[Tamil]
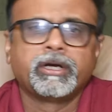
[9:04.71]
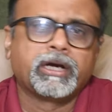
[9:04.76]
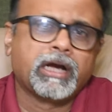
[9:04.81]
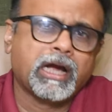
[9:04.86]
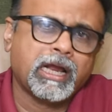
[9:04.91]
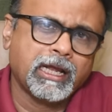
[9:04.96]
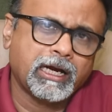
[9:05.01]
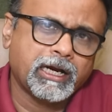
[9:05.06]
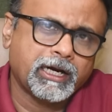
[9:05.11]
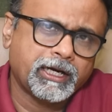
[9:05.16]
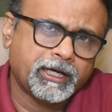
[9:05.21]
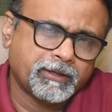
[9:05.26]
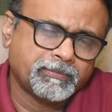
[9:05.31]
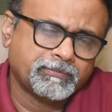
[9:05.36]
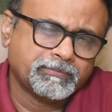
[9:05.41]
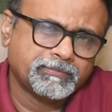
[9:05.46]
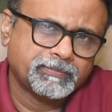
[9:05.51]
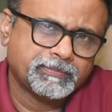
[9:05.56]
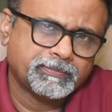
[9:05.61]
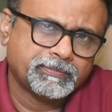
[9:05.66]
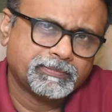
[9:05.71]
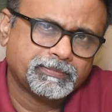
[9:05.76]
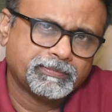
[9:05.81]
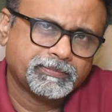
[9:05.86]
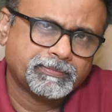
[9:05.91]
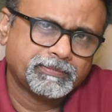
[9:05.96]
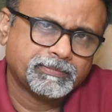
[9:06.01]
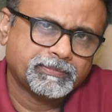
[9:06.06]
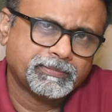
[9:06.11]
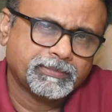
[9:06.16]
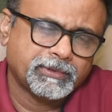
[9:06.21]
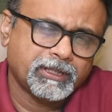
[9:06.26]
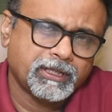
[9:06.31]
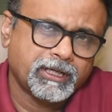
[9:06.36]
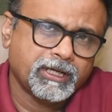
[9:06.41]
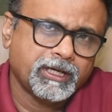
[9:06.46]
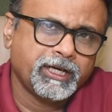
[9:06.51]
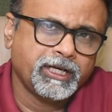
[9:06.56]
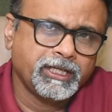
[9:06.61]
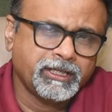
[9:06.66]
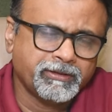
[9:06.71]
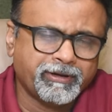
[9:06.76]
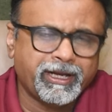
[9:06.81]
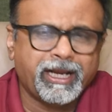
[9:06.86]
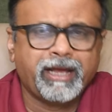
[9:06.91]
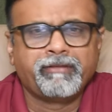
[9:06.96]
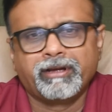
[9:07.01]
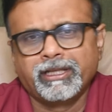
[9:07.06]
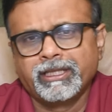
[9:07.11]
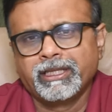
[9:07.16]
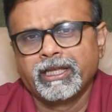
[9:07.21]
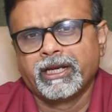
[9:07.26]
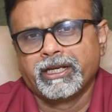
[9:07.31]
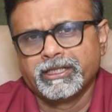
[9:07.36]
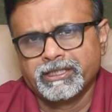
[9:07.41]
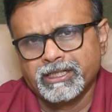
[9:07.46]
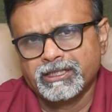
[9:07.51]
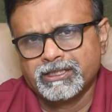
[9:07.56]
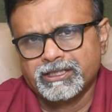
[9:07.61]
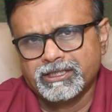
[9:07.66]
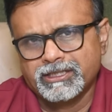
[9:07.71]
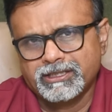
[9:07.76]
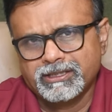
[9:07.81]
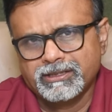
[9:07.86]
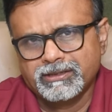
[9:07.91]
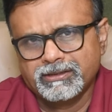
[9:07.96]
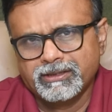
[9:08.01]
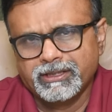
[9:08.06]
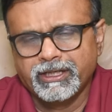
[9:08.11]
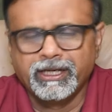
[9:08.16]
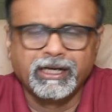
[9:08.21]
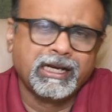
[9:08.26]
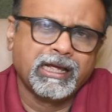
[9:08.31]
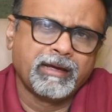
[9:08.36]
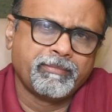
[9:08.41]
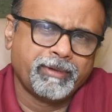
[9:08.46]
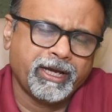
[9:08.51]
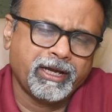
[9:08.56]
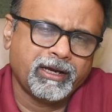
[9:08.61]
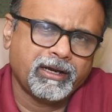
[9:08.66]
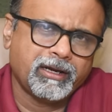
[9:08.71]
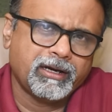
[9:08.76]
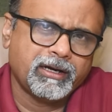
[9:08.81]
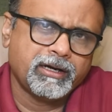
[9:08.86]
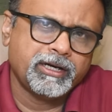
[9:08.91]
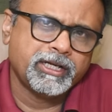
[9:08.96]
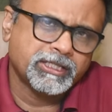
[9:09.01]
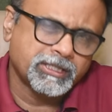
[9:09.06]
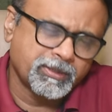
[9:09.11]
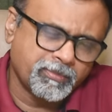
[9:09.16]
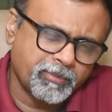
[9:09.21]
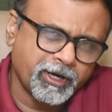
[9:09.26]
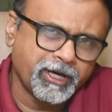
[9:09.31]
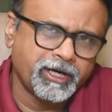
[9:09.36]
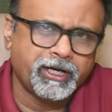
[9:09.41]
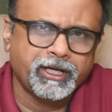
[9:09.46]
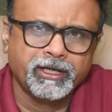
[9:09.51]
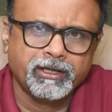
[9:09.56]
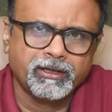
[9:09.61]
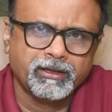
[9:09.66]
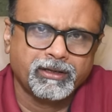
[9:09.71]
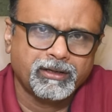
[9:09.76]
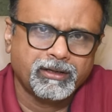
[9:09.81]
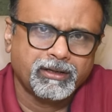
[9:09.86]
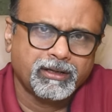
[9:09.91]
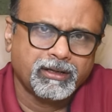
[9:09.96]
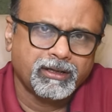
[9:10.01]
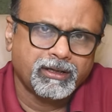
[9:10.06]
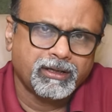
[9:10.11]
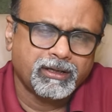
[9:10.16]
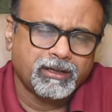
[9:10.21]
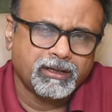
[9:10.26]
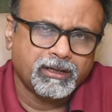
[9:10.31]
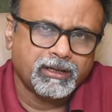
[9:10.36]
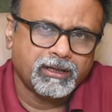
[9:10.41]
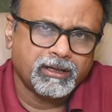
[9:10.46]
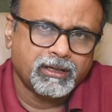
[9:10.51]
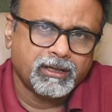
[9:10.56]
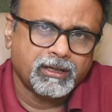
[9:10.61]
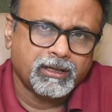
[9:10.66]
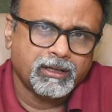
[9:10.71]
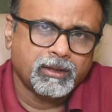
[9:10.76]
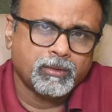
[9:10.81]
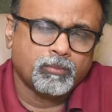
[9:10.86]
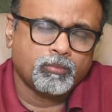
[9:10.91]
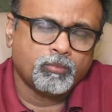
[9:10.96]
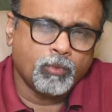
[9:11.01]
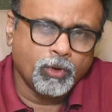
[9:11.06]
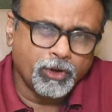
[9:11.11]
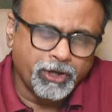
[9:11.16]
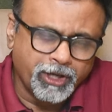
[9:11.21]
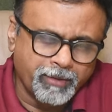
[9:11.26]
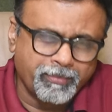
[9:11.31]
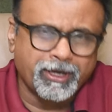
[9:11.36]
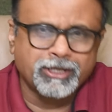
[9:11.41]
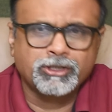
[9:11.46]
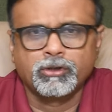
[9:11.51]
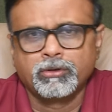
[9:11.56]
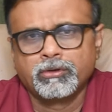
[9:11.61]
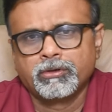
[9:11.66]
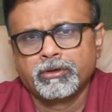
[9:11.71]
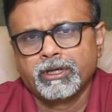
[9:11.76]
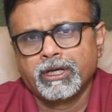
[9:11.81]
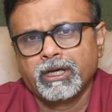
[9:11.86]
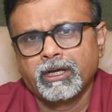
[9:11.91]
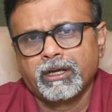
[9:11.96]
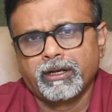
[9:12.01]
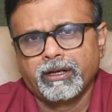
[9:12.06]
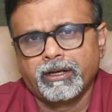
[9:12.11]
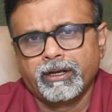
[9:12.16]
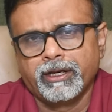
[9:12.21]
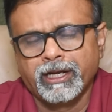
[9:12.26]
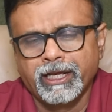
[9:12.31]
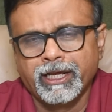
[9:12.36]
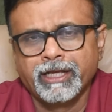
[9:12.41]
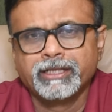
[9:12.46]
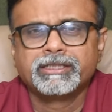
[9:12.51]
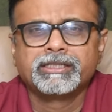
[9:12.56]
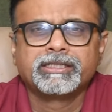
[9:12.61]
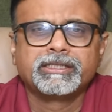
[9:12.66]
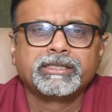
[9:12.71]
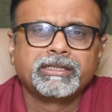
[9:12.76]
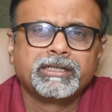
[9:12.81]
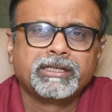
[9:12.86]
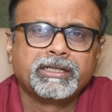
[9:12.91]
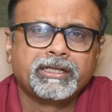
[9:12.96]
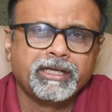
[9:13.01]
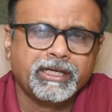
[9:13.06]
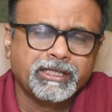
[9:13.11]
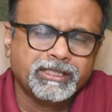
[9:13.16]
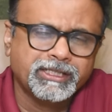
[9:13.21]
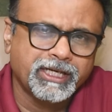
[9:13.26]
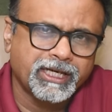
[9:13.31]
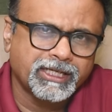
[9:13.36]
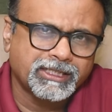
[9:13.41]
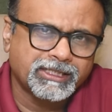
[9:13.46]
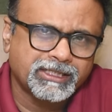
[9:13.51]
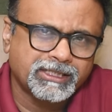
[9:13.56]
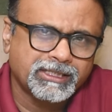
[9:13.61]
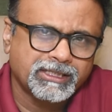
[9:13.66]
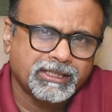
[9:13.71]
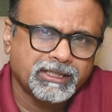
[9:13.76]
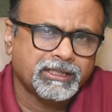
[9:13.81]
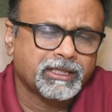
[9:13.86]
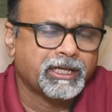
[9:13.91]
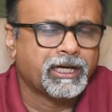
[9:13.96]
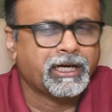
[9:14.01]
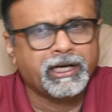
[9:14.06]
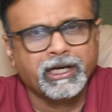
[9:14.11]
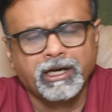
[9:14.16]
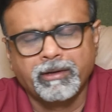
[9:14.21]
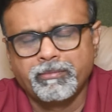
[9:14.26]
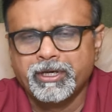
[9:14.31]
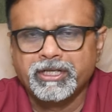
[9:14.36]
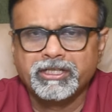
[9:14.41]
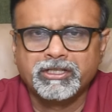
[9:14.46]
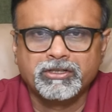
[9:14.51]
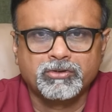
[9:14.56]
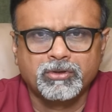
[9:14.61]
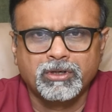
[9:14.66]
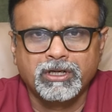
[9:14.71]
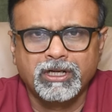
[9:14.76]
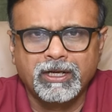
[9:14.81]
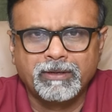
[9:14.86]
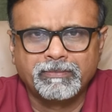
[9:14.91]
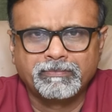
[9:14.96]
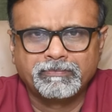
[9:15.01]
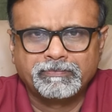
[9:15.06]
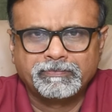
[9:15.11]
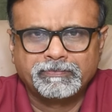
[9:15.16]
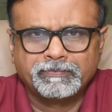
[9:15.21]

ஒரு காலகட்டம் இதுவரை வந்த ரிசல்ட்ஸ் எல்லாமே டிசப்பாயிண்டிங் முக்கியமாக சொல்லணும்னா ரிலையன்ஸ் டிசிஎஸ் இந்த ரெண்டு கம்பெனிஸை சொல்லலாம்